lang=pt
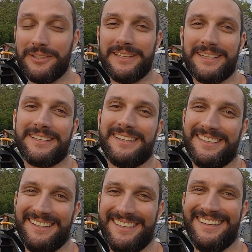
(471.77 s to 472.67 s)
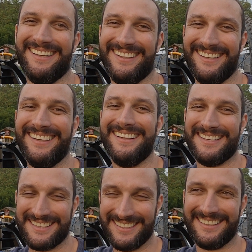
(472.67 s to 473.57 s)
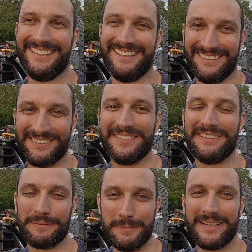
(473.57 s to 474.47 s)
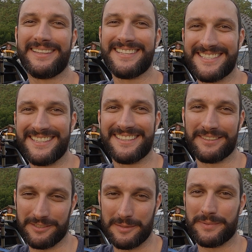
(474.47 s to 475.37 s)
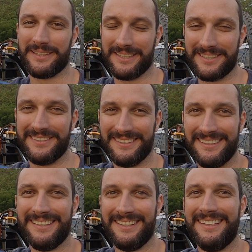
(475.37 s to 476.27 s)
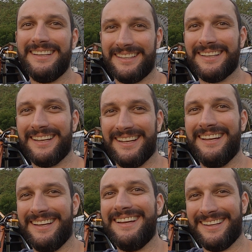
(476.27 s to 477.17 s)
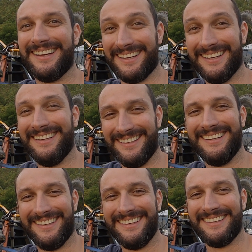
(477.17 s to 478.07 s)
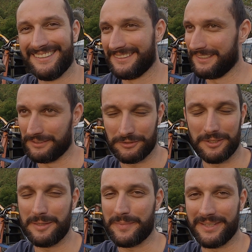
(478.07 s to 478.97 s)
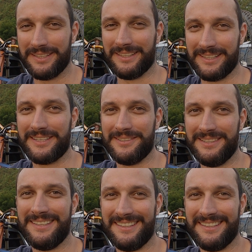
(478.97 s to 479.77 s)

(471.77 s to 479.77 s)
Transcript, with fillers: rolê, cara. É? Primeiro, primeira, Primeiro, primeira descida, top, legal. Da vida? É. é. é? E aí, o que, que achou? Não, top, legal.